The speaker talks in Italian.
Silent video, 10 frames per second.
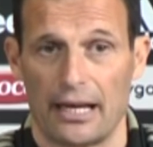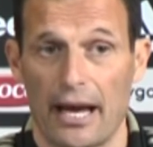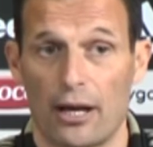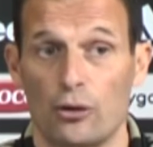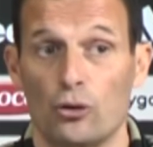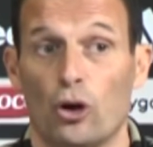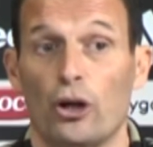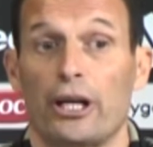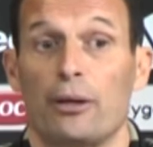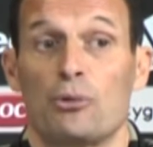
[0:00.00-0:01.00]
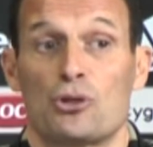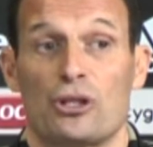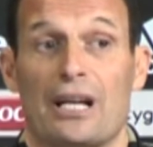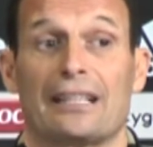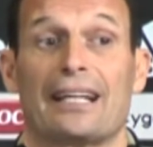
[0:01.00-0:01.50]
E noi
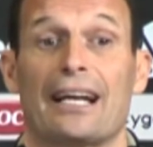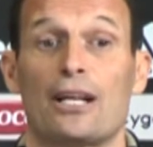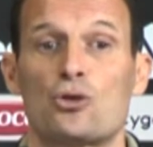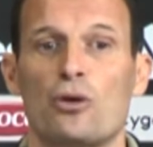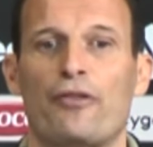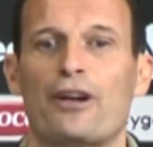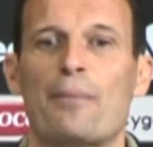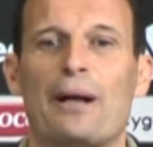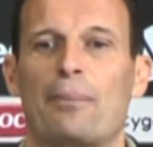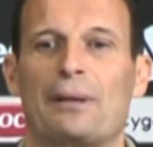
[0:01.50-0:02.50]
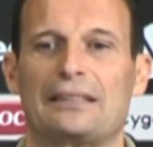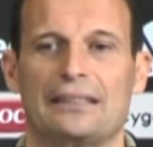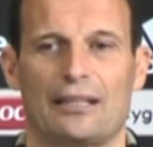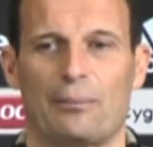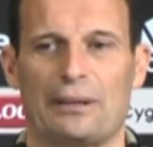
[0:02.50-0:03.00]
bisogna andare laggiù e fare una bella
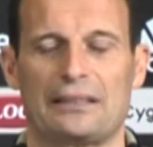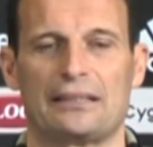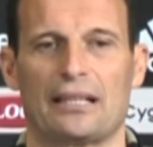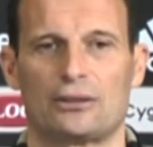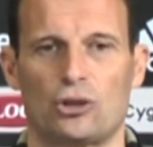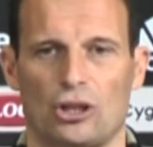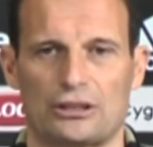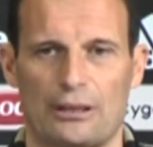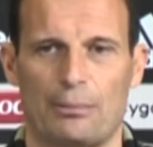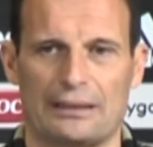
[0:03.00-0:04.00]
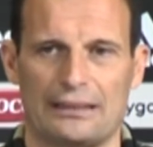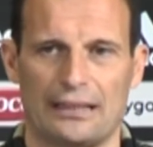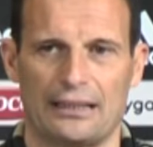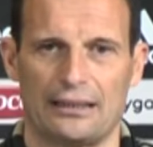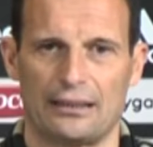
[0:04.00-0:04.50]
partita, una partita tosta, una
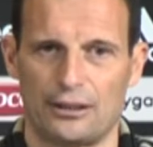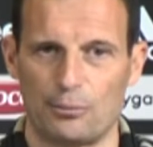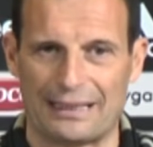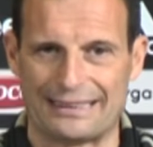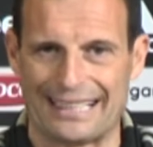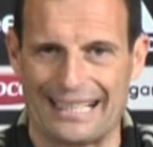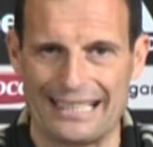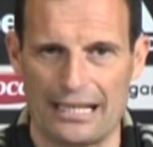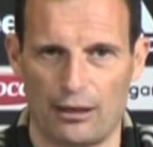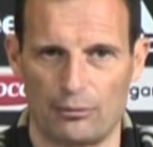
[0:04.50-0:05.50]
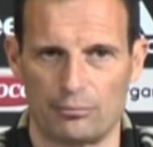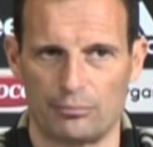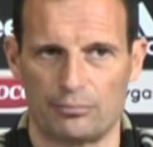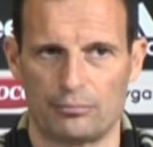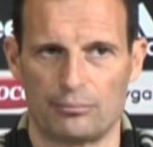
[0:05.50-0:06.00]
partita di, di battaglia
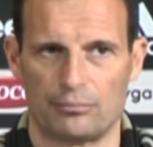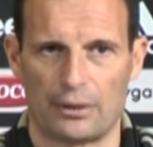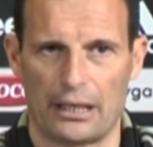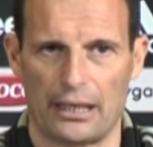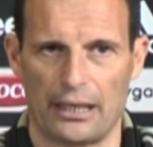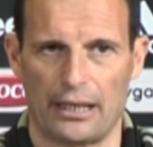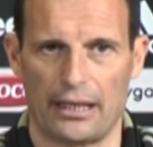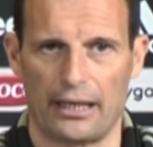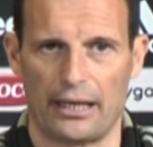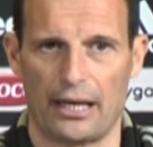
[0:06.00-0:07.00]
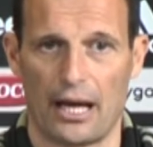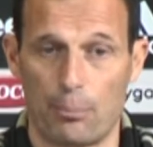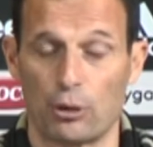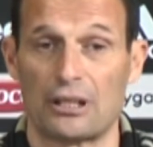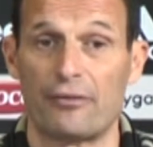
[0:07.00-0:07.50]
e, e
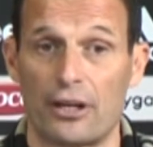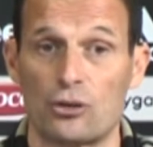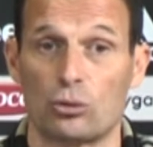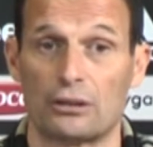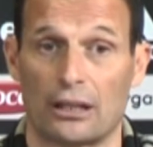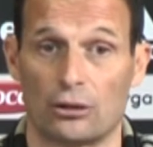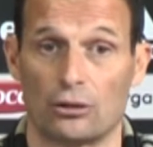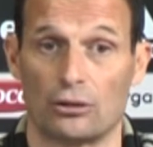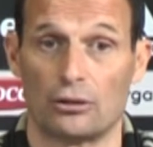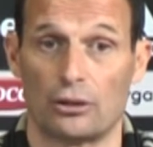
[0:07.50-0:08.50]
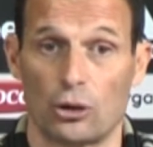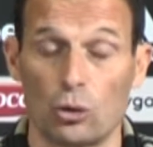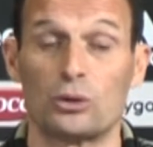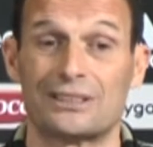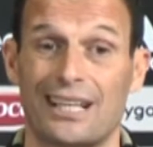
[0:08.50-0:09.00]
portare via il risultato e
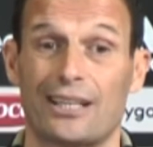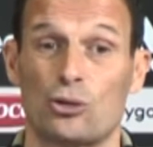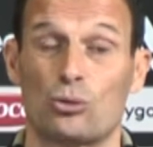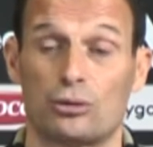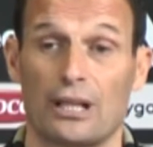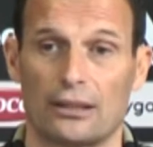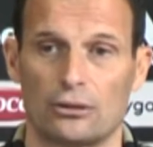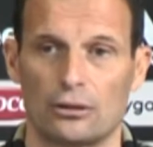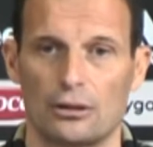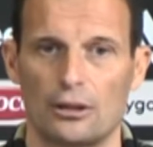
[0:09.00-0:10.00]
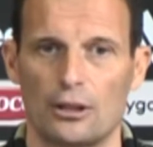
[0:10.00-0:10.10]
conquistare il risultato